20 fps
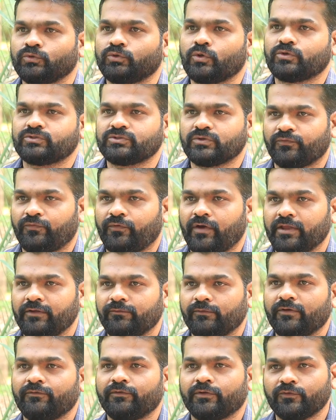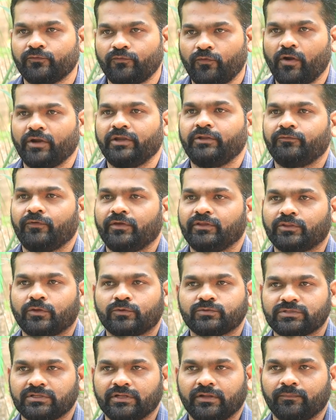டூ தௌசண்ட் ஃபைவ்ல வெறும் ஃபார்ட்டி ஃபைவ்
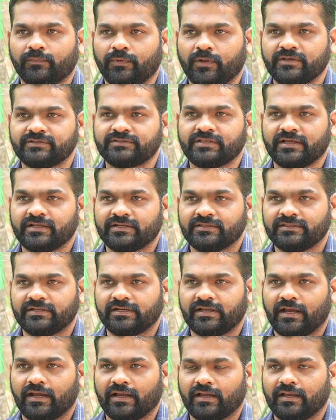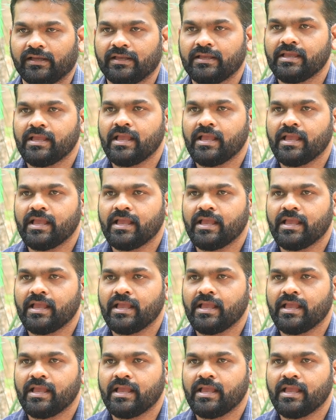தௌசண்ட் எம்ப்ளாயிஸ் தான் இருந்திருக்காங்க